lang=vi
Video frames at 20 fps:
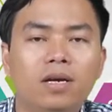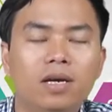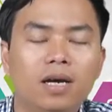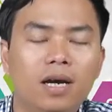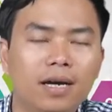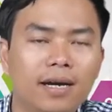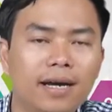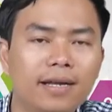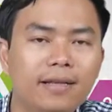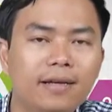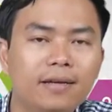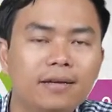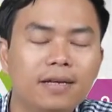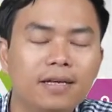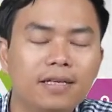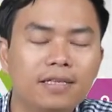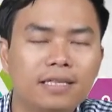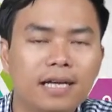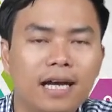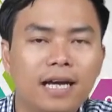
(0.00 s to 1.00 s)
à, cách thức
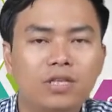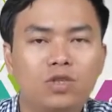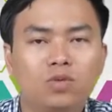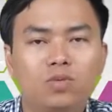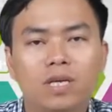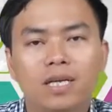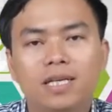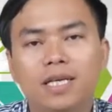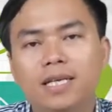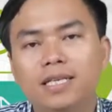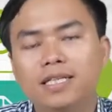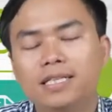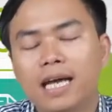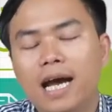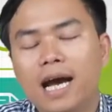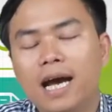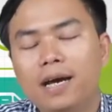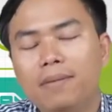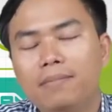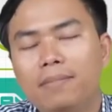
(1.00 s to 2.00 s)
định giá chúng ta nhân
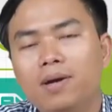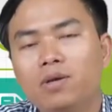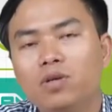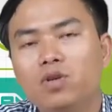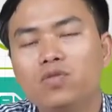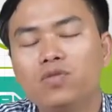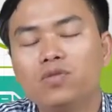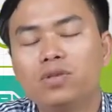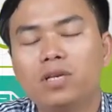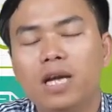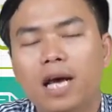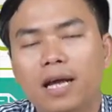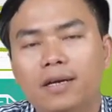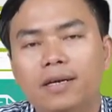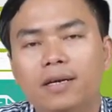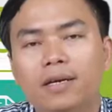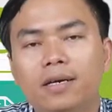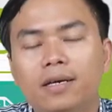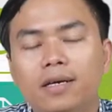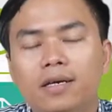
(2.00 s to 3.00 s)
giá bao nhiêu lần
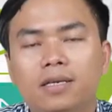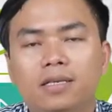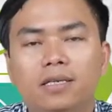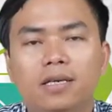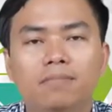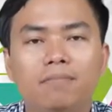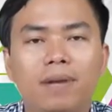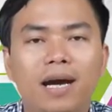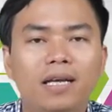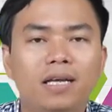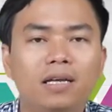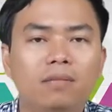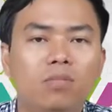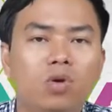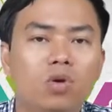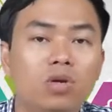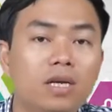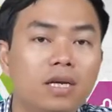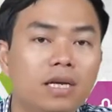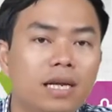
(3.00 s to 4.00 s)
nhân 3 nhân
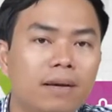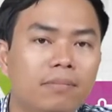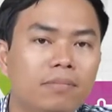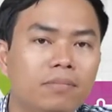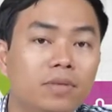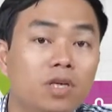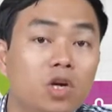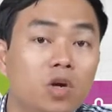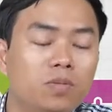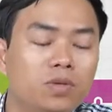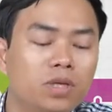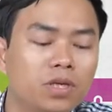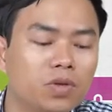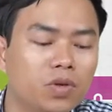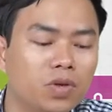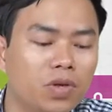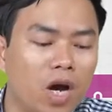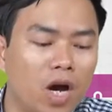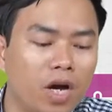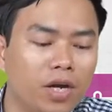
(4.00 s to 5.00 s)
4 nhân 5 như hôm trước
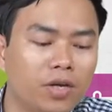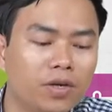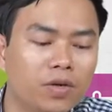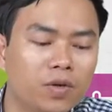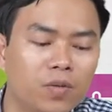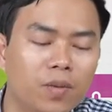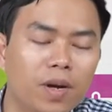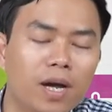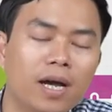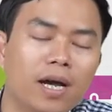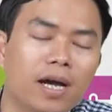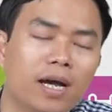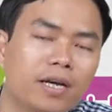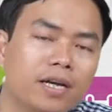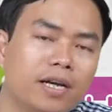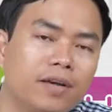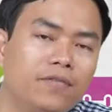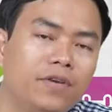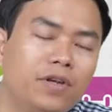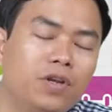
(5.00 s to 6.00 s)
tôi nói đúng không ạ
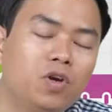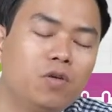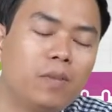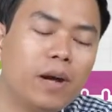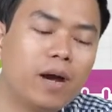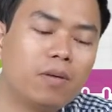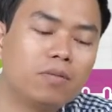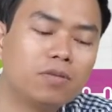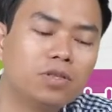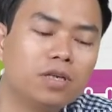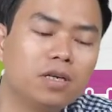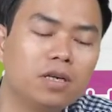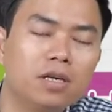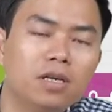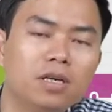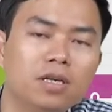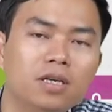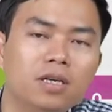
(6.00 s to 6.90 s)
cái video bài học trước